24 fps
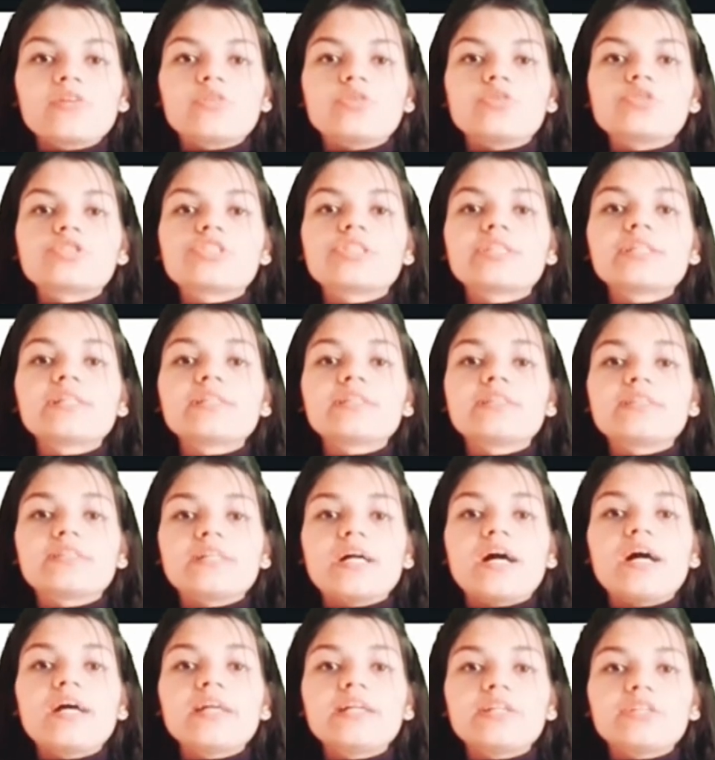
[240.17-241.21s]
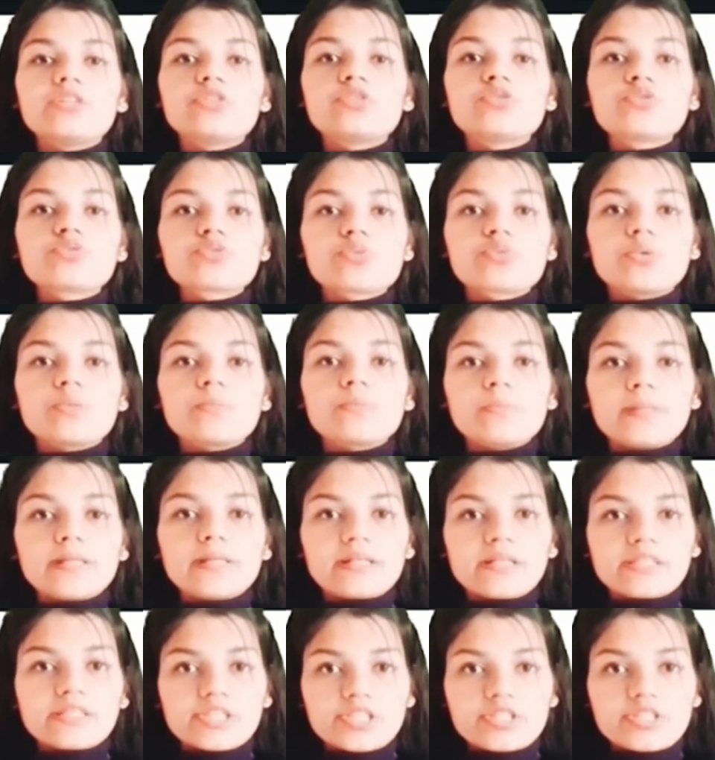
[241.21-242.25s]
कोचिंग द हिंदू जोन पे
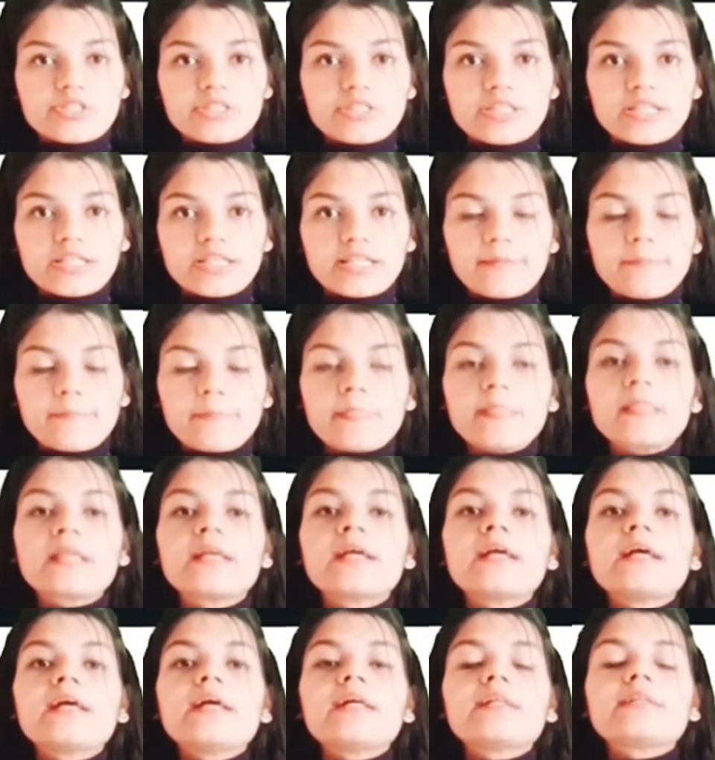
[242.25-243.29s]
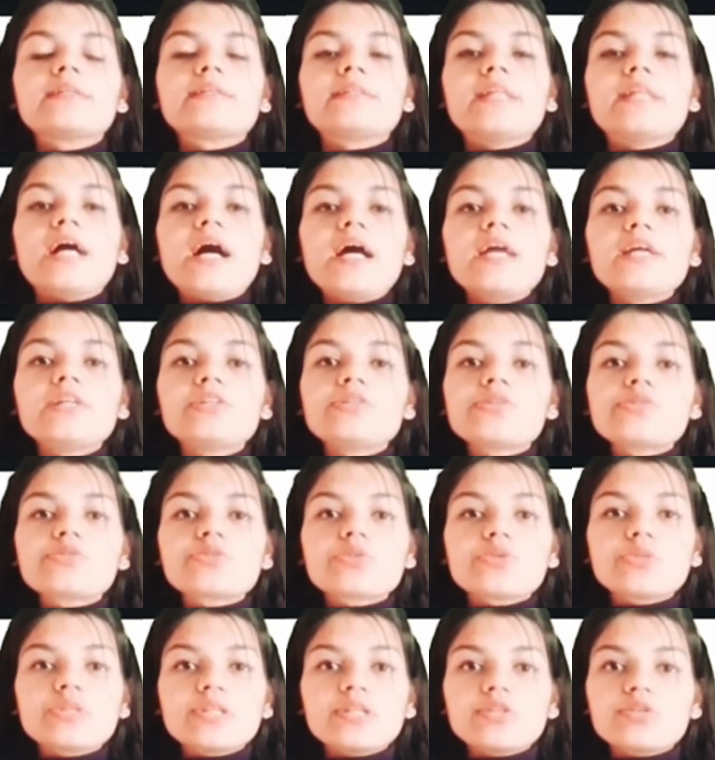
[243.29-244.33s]
रजिस्टर्ड है द हिंदू
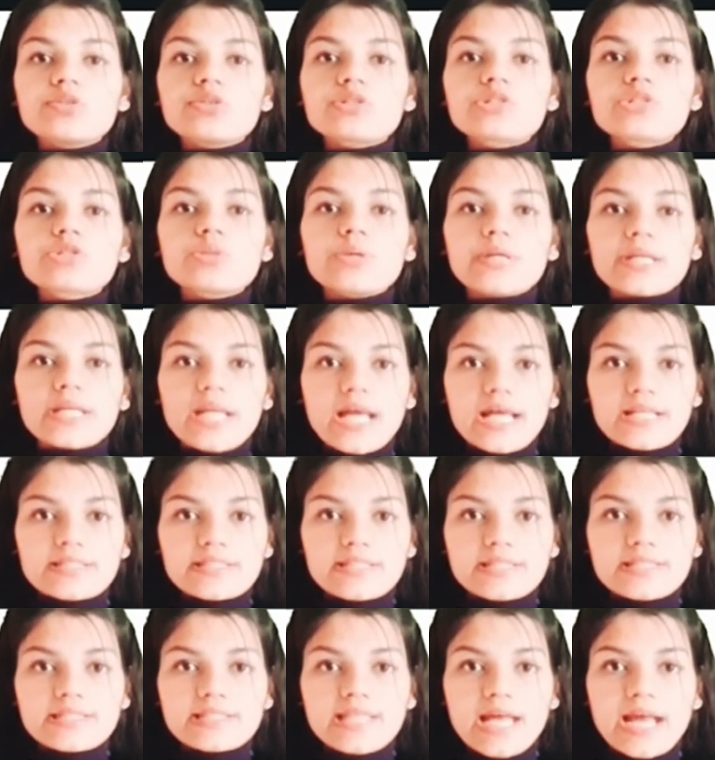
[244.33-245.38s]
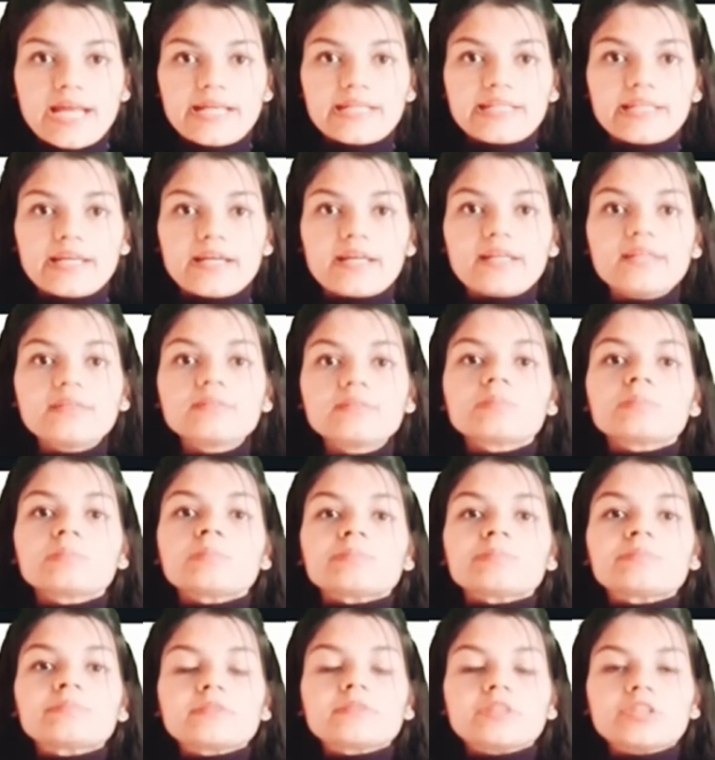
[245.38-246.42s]
जोन ही दोस्तों एक ऐसी साइट है
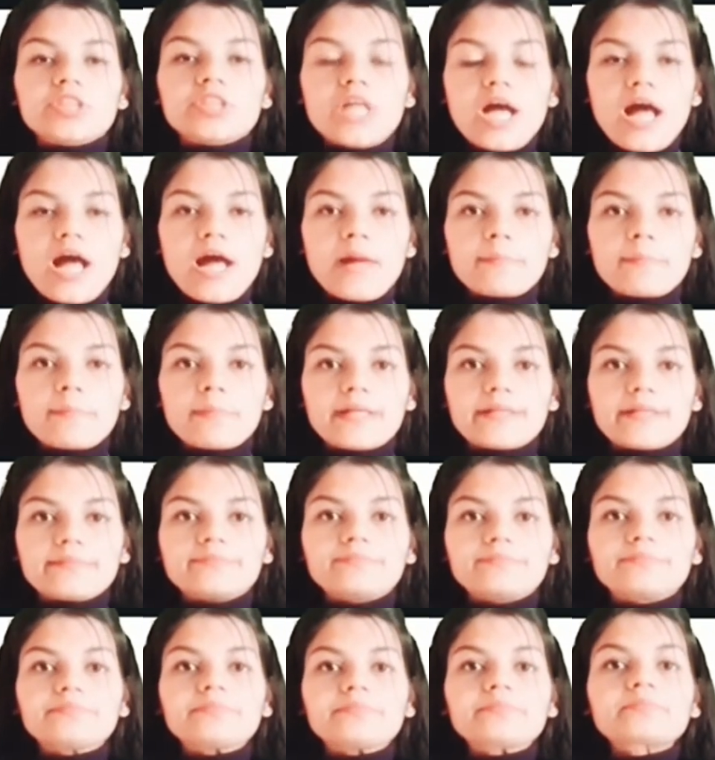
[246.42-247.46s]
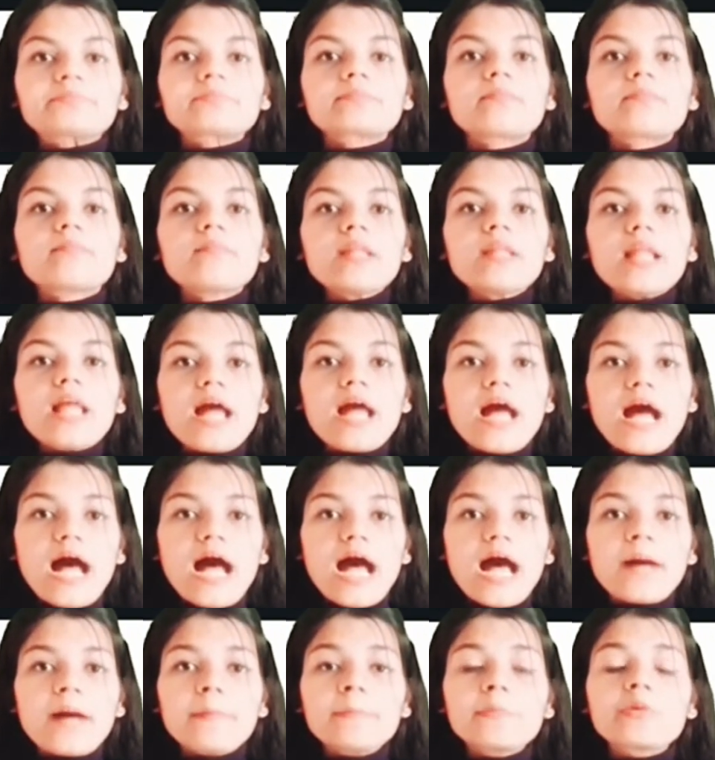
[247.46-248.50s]
जहाँ पे
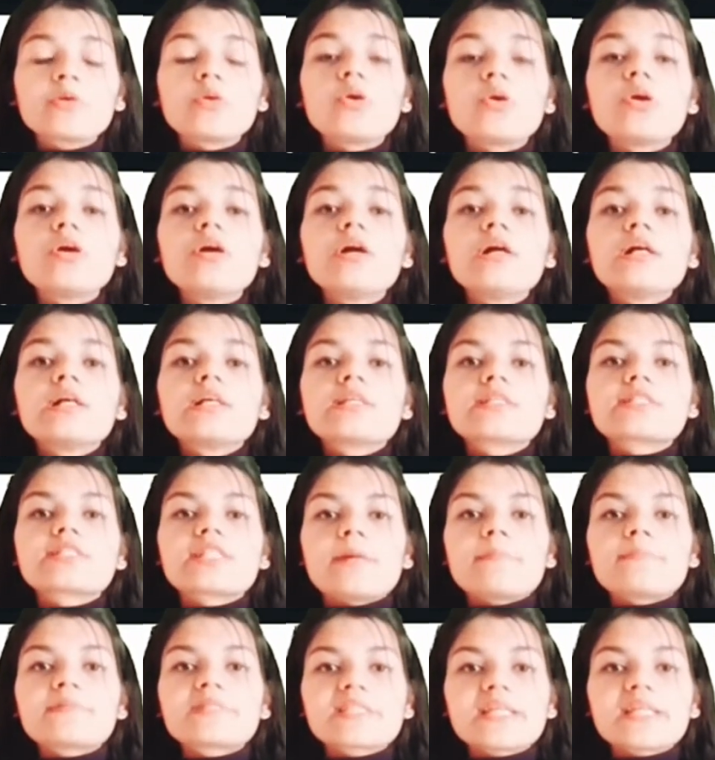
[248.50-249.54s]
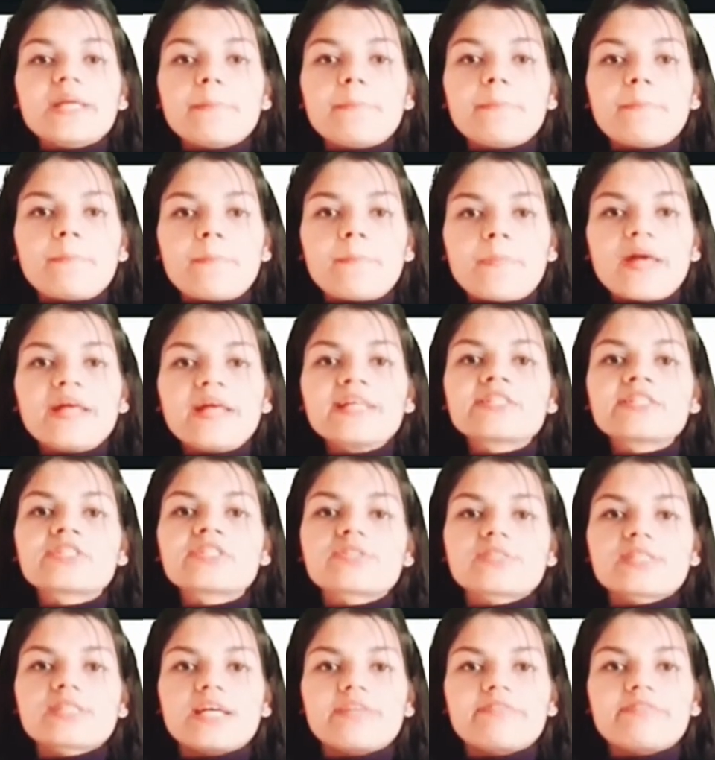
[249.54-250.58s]
आपको सबसे
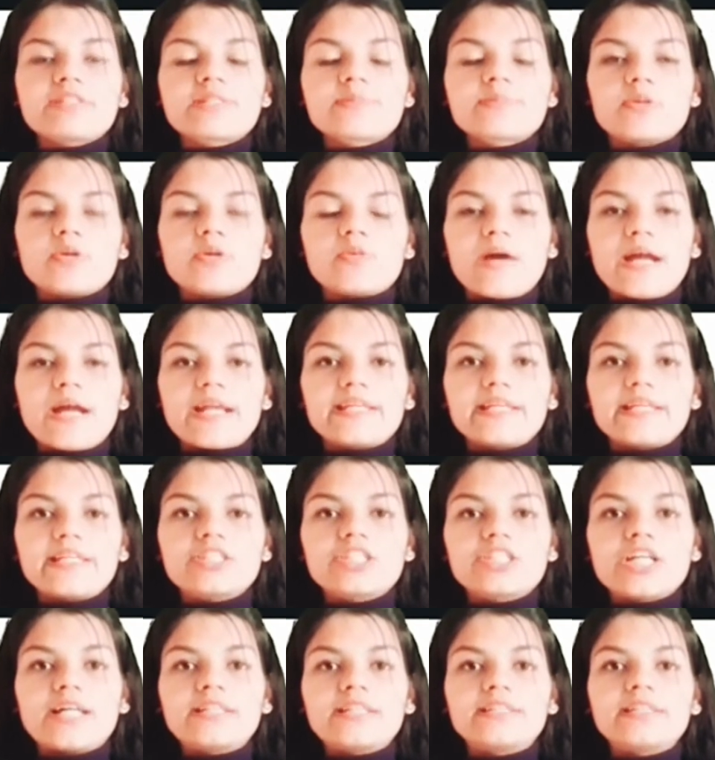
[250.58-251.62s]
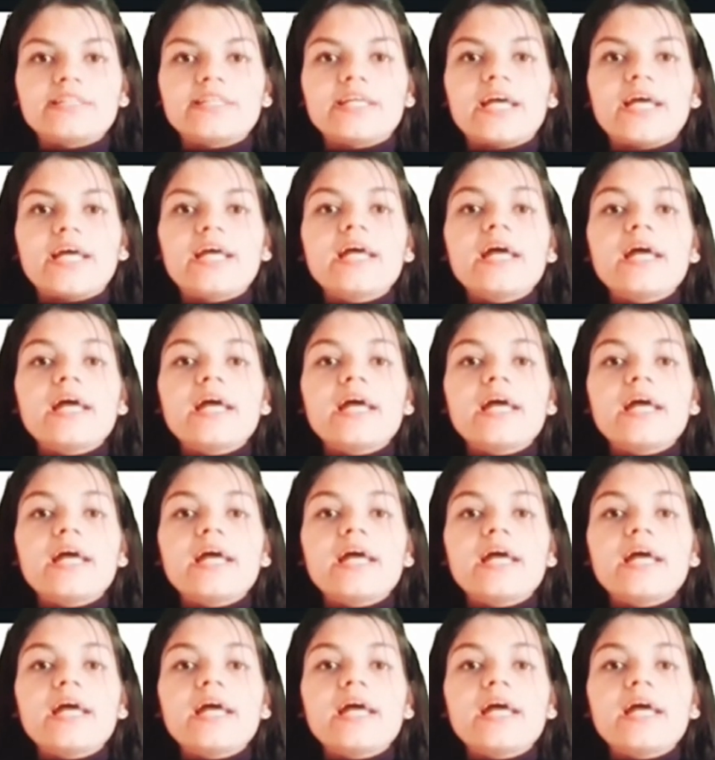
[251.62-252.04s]
बेस्ट सर्विस प्रोवाइड की जाती है